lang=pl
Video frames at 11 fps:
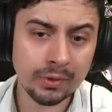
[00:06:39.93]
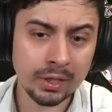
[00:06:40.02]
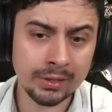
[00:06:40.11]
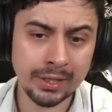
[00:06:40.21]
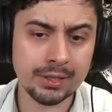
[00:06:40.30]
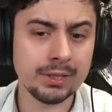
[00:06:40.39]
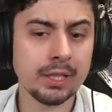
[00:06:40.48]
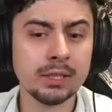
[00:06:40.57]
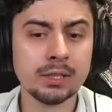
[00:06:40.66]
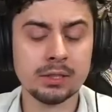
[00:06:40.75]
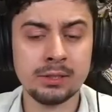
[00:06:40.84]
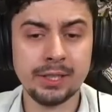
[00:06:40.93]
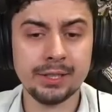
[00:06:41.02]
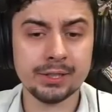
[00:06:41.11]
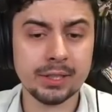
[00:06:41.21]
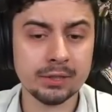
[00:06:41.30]
nie jest, tak, nie
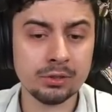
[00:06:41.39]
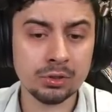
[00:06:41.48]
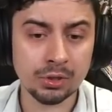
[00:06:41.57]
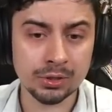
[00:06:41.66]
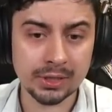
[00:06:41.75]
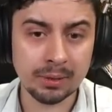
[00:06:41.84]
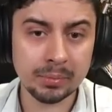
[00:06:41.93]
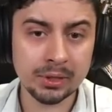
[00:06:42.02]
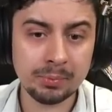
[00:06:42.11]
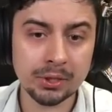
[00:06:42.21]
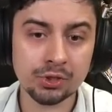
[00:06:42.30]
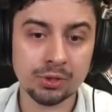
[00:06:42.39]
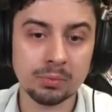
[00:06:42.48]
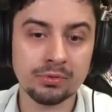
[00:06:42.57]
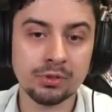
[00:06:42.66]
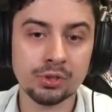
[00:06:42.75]
jest tak do końca bezpieczny,
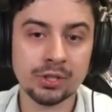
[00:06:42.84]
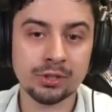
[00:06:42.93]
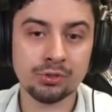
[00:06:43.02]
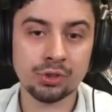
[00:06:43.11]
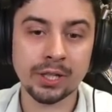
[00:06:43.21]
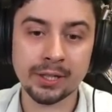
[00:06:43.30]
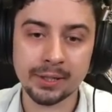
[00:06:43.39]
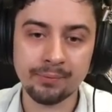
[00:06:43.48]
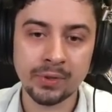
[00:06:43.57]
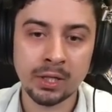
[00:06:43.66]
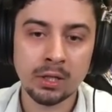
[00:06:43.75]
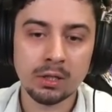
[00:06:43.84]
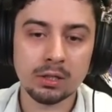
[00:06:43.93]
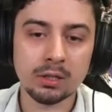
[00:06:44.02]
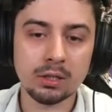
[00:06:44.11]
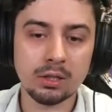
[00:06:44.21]
bo wieża D4
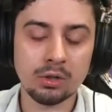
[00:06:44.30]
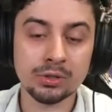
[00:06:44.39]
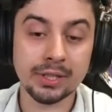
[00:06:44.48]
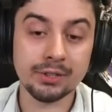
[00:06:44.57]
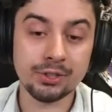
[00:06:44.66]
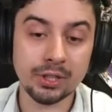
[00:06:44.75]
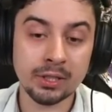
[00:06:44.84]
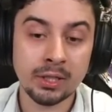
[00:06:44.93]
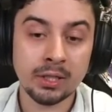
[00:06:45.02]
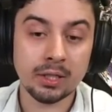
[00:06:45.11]
e, odejdzie,